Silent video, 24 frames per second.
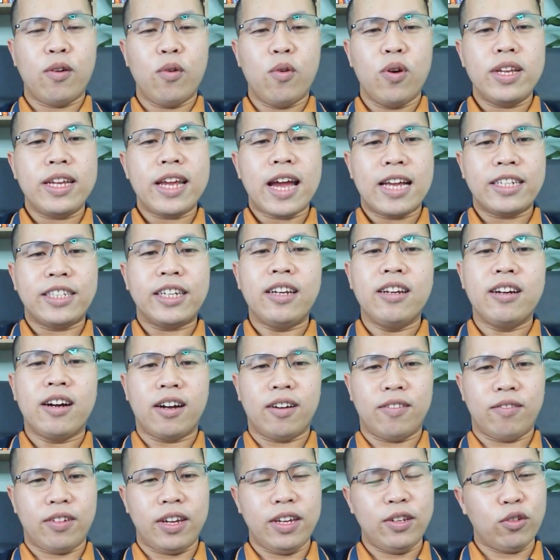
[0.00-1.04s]
nguồn nhà chất
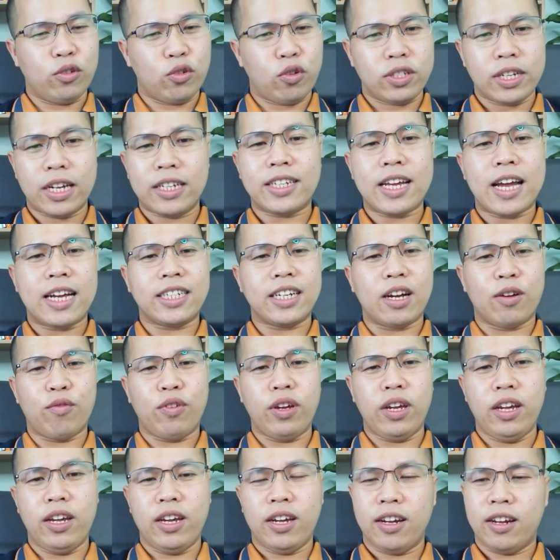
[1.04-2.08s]
lượng khi chúng tôi sẵn sàng trả
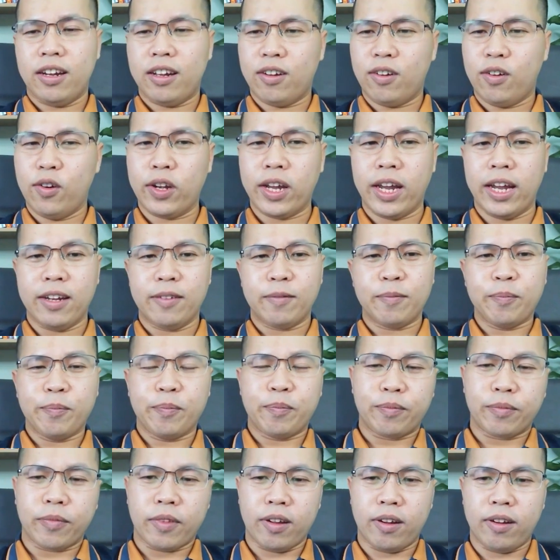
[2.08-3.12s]
phí. Ok.
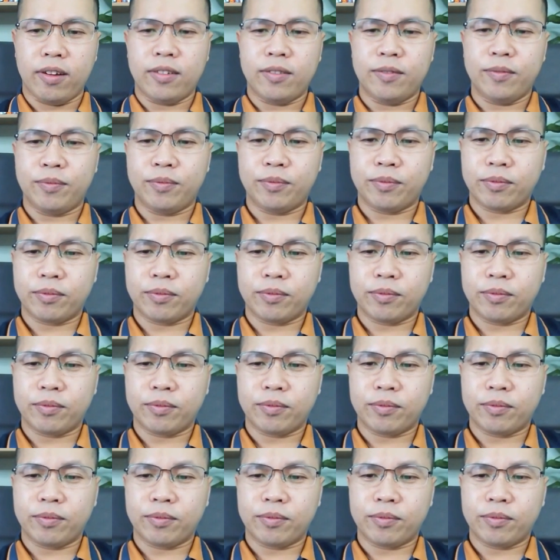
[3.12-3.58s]
Đó.